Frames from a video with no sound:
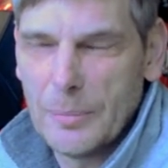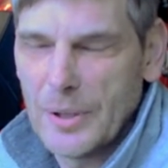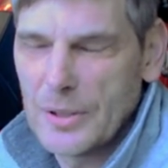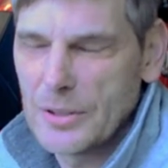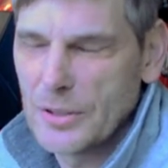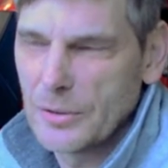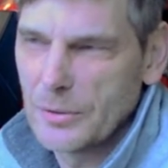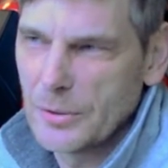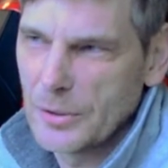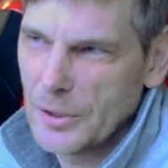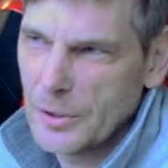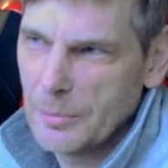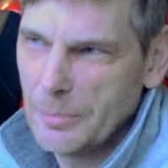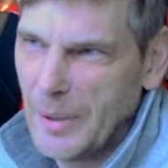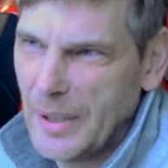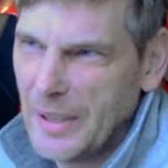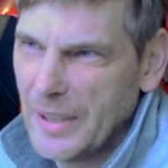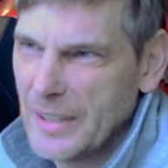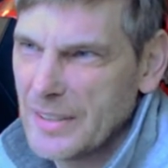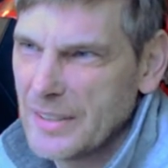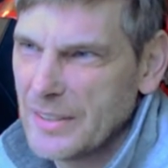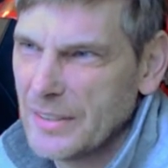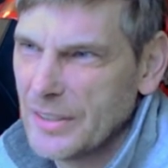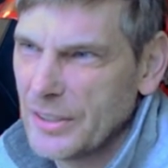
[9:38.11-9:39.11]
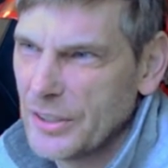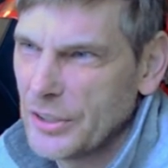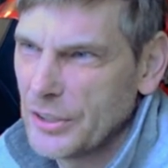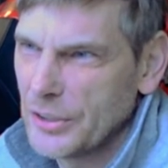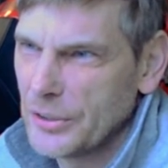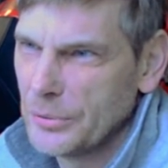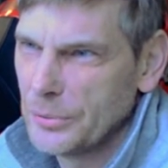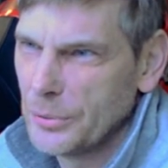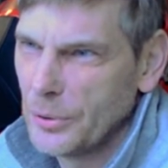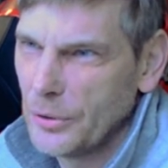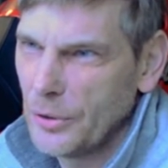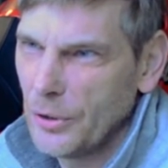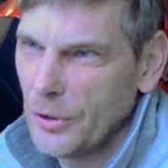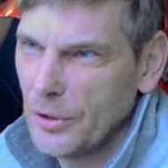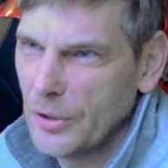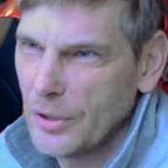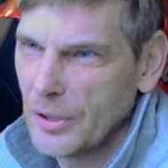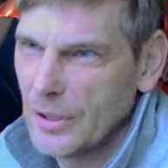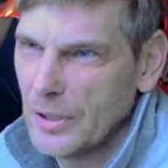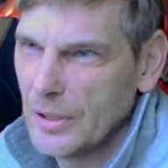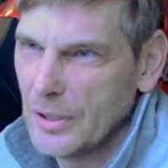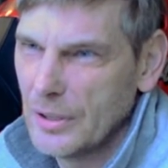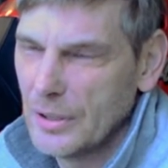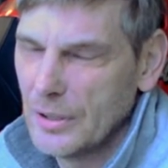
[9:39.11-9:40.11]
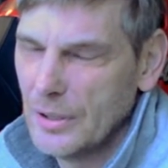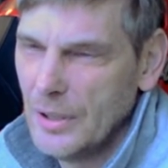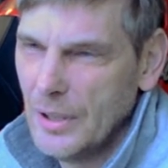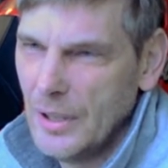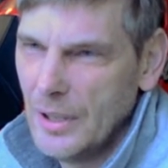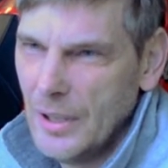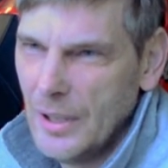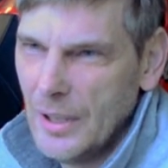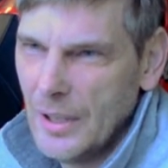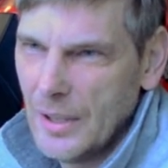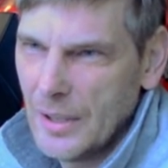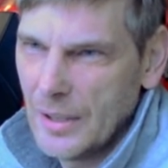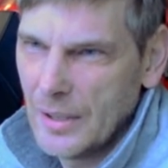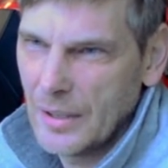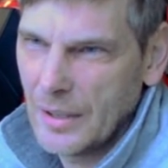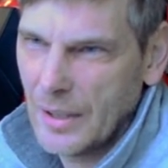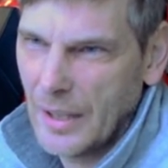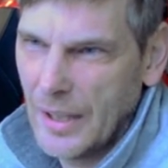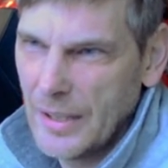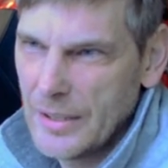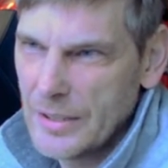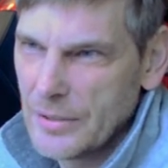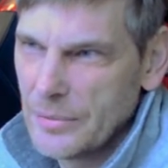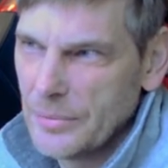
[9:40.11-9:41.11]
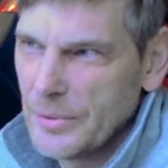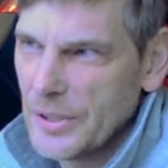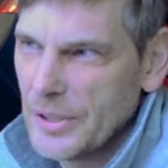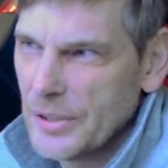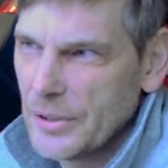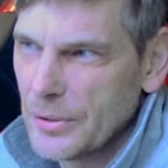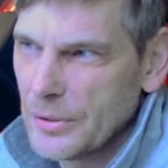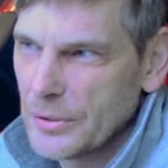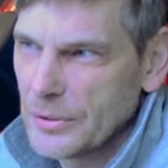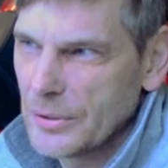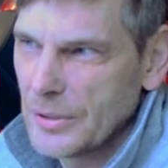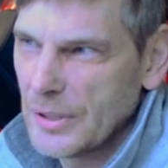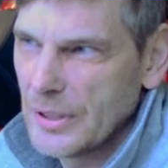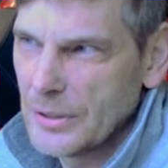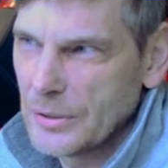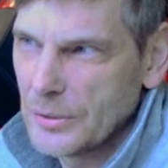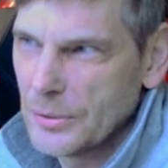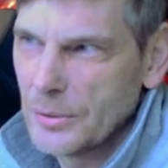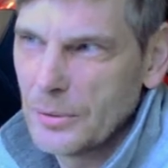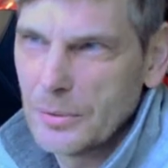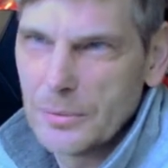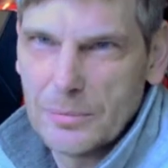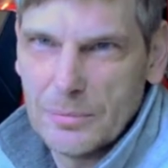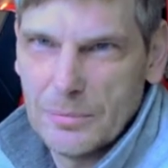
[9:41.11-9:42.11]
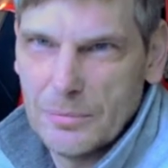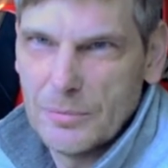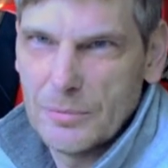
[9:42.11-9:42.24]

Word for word: Also ich mache jetzt nicht nur noch äh, Reisevideos oder so.